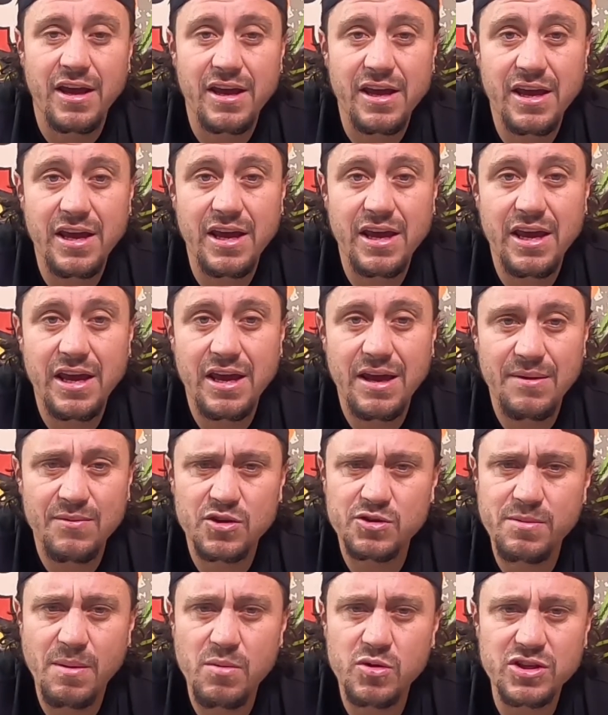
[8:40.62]
Y
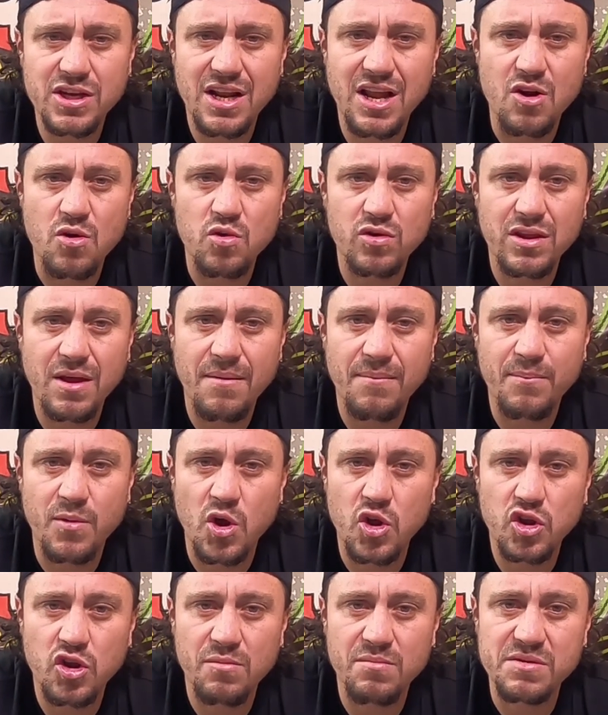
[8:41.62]
nos vemos en la ruta
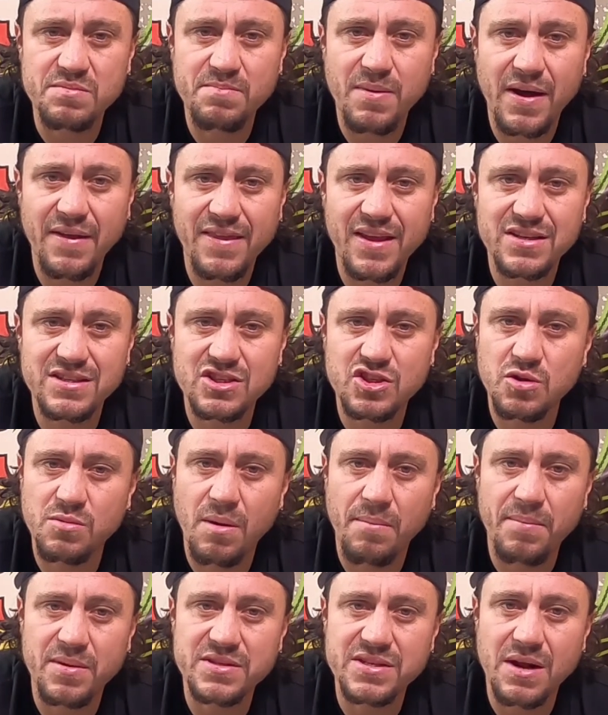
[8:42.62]
pronto, mis panas. Esto
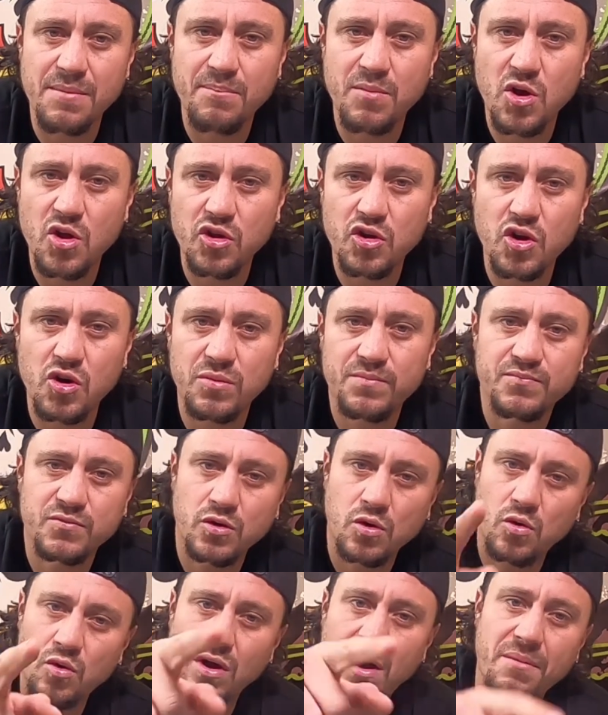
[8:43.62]
va a pasar pronto.
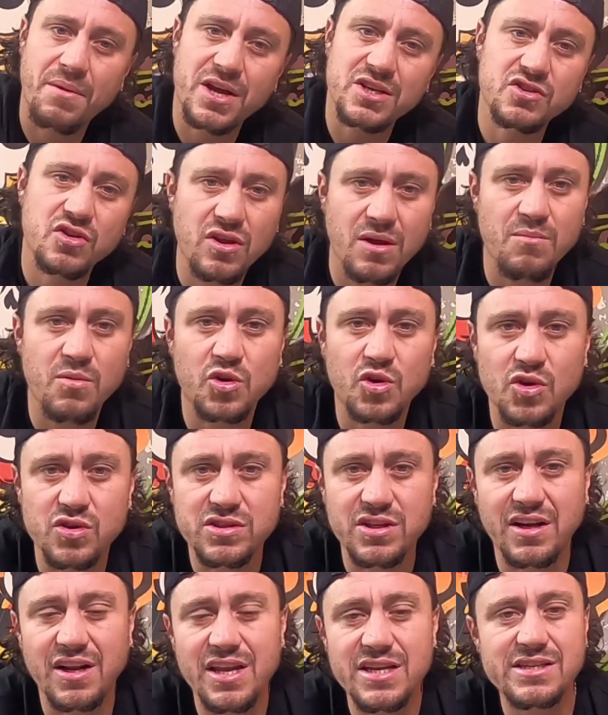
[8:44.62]
Un abrazo de
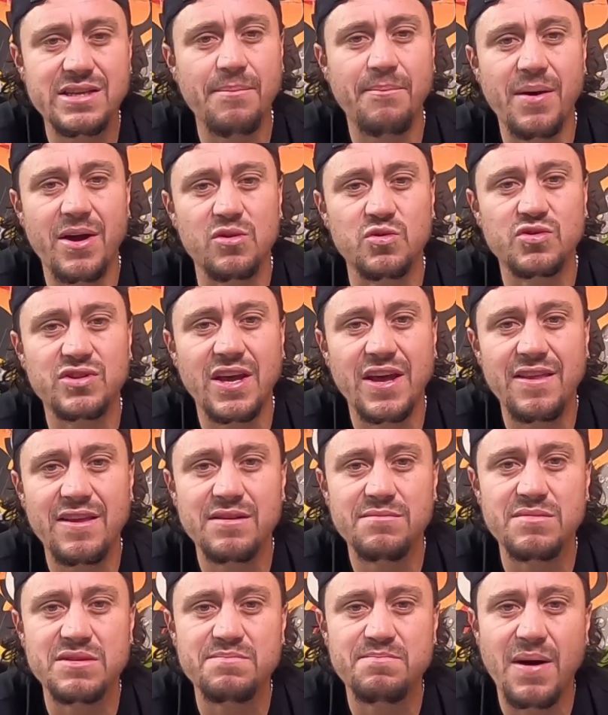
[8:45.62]
motociclista para
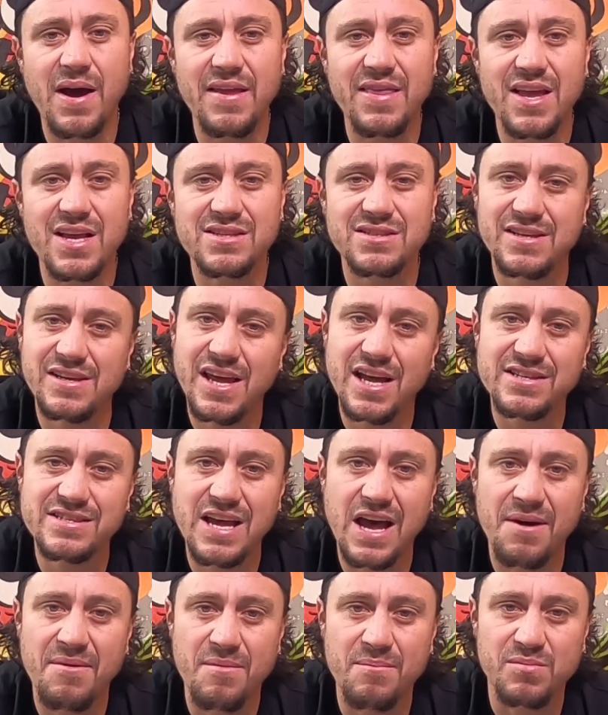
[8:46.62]
ustedes, mis panas. Y ya
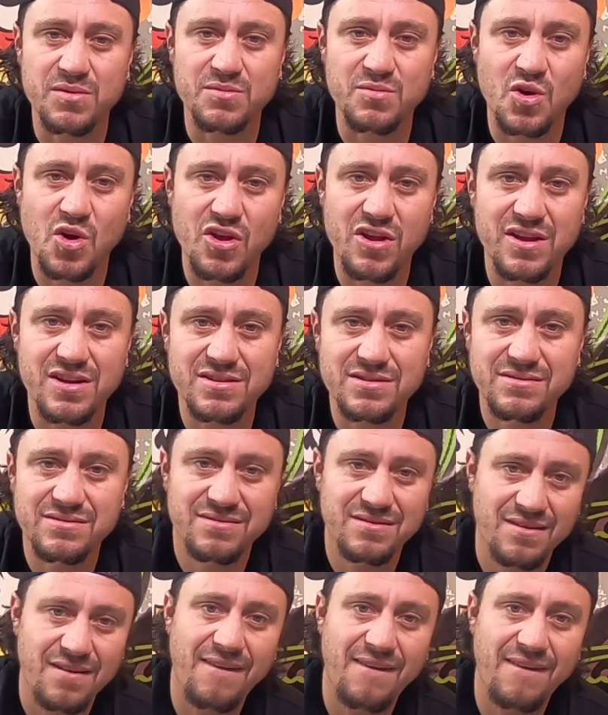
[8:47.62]
saben, pues, brothers.